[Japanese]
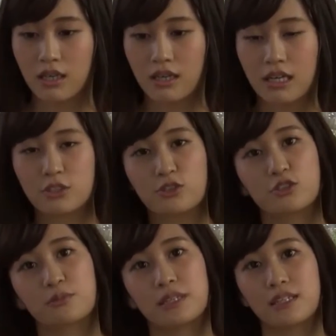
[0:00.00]
家
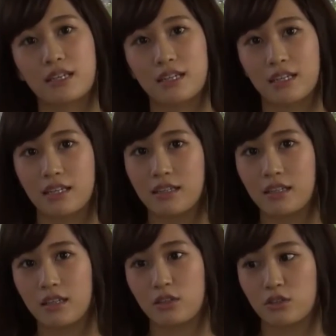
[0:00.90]
族みんなでっ
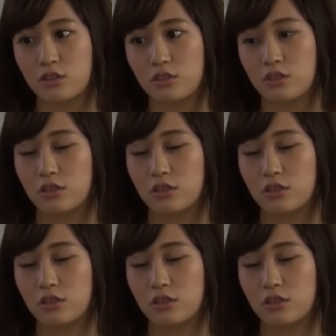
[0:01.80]
ていう